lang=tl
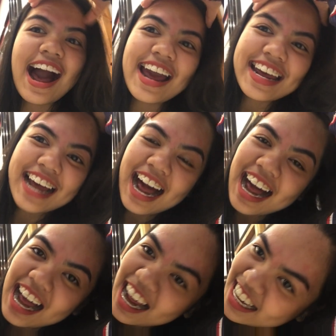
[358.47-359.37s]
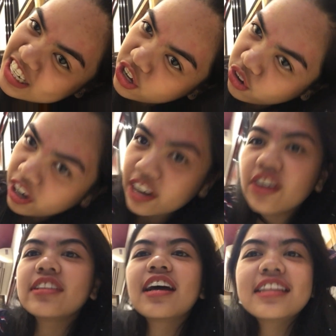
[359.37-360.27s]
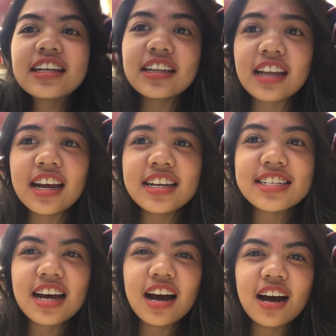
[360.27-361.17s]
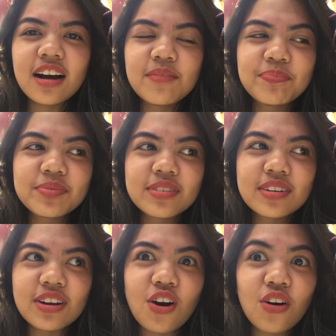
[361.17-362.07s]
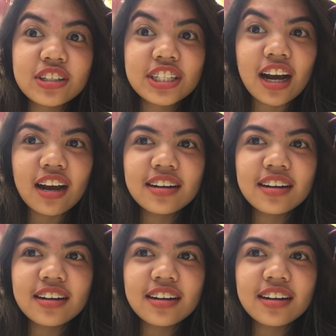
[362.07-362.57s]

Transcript: Hi guys! So ngayon, andito tayo sa Gongcha